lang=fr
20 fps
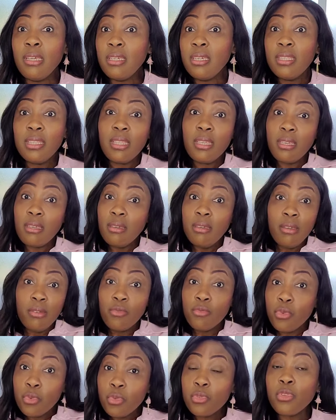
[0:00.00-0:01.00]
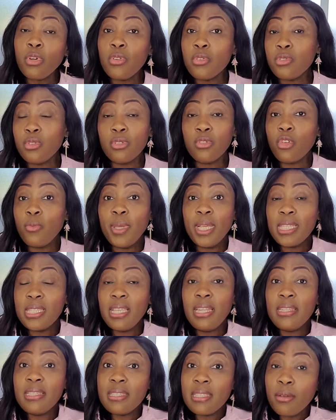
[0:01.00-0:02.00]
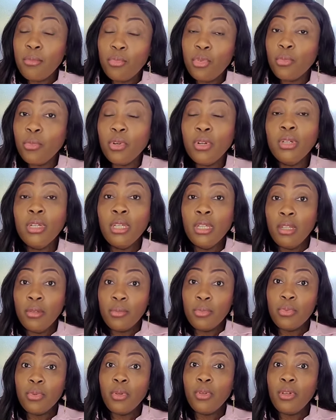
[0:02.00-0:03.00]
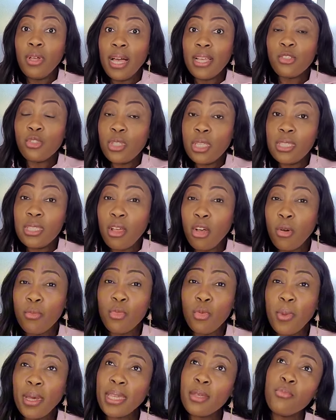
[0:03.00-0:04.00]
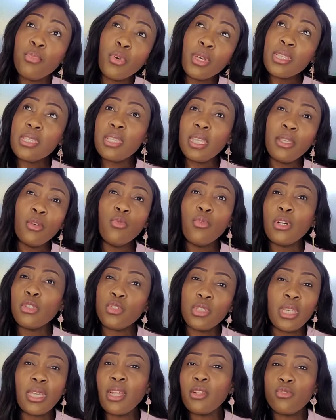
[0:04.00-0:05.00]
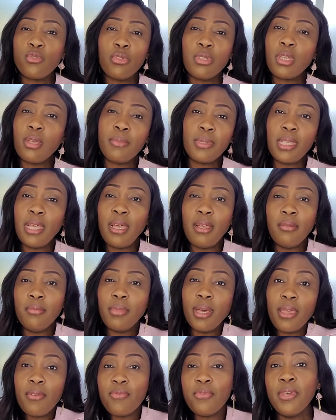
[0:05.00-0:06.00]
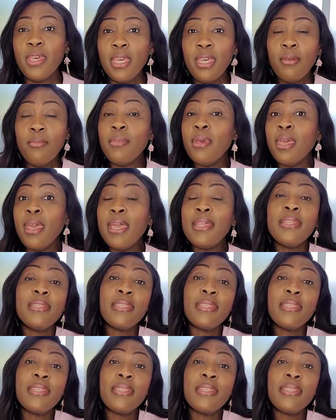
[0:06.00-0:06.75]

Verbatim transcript: et qui était venu dans le centre commercial simplement pour acheter sa robe de mari pour essayer ou acheter quelque chose comme ça. Bref, mais elle